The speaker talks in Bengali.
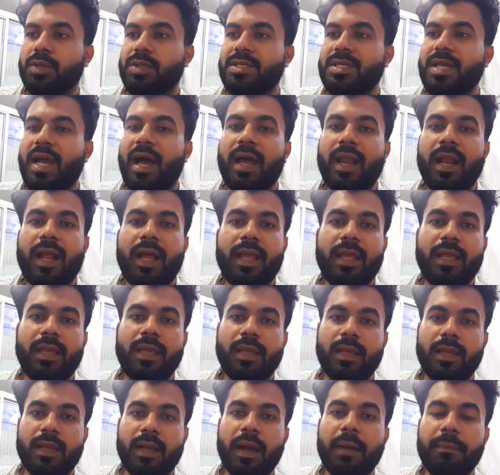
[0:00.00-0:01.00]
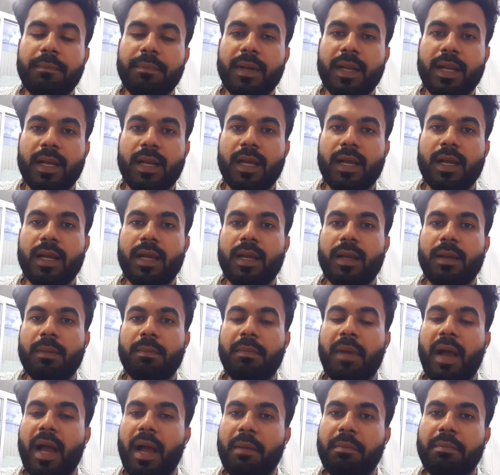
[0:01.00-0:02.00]
যারাই আপনারা
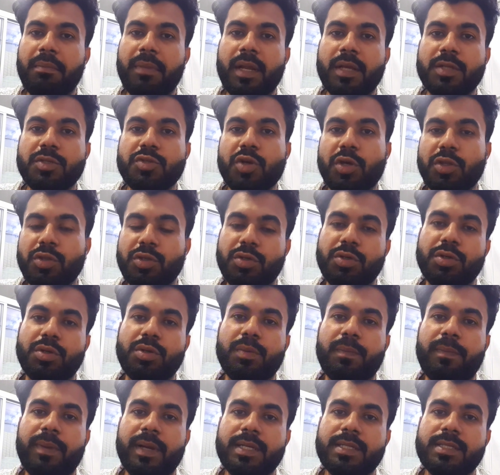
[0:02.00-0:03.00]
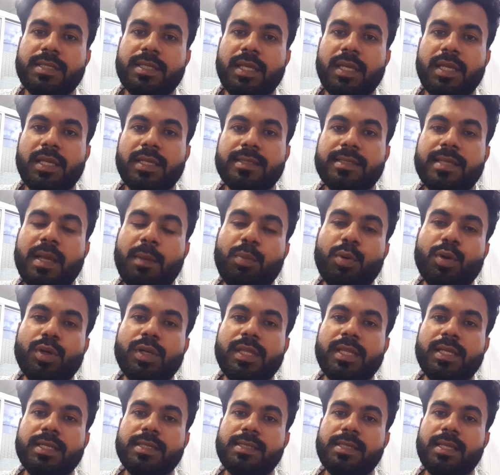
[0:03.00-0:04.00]
বা আমরা যতটুকু পারছি সাপোর্ট
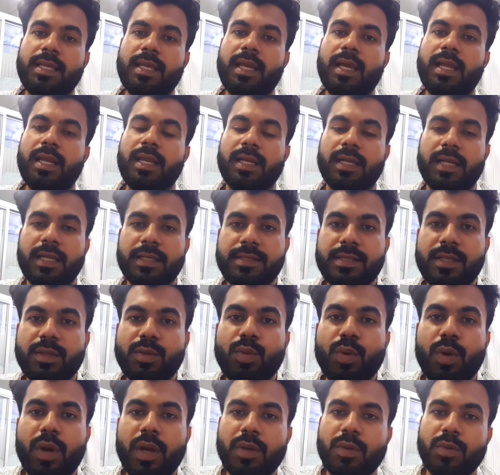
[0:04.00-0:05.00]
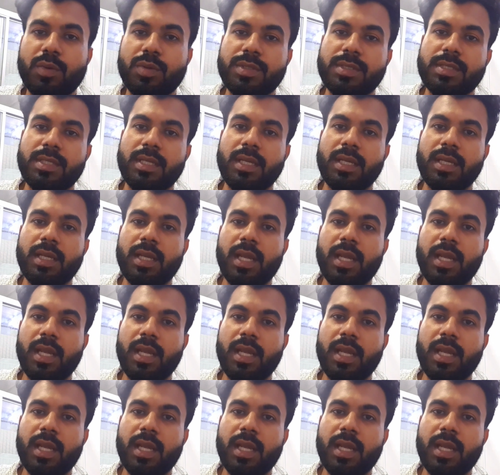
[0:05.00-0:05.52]
দিচ্ছি আল্লাহর কাছে দোয়া করছি